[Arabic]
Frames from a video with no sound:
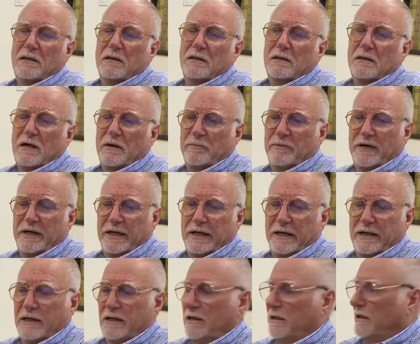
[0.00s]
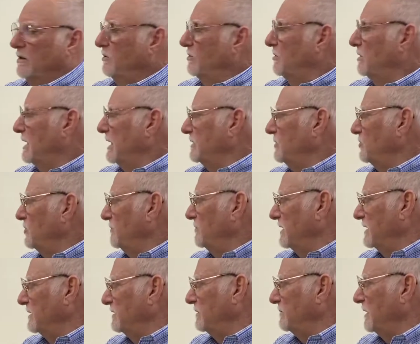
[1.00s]
آه، أمريكا أنه نعطيهم
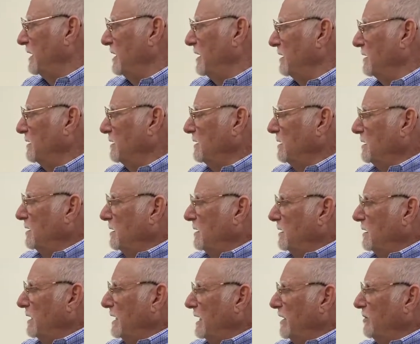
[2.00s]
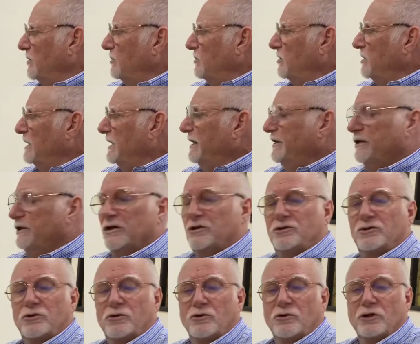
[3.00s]
الاختبار لأنه إحدى
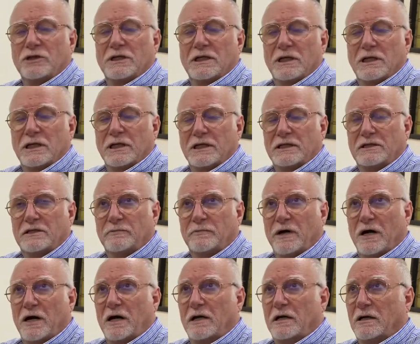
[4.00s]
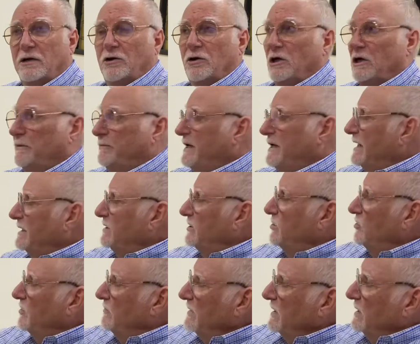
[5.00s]
شروط الاختبار أنه اللي
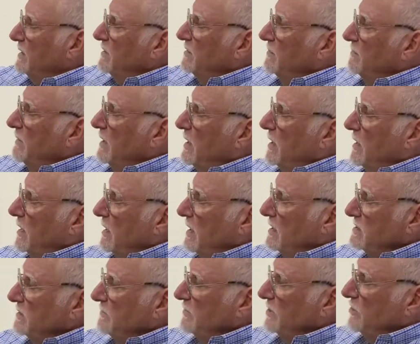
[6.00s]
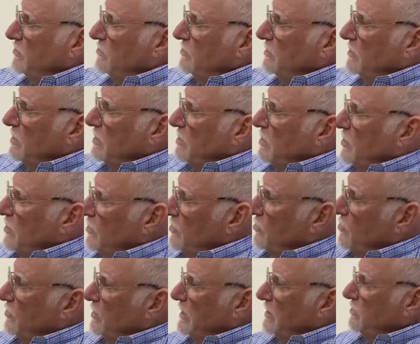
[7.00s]
بيعطيهم الاختبار لازم
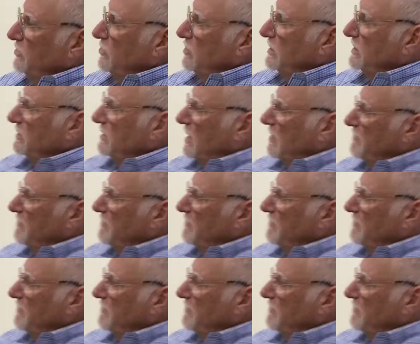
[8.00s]
يكون عنده خطاب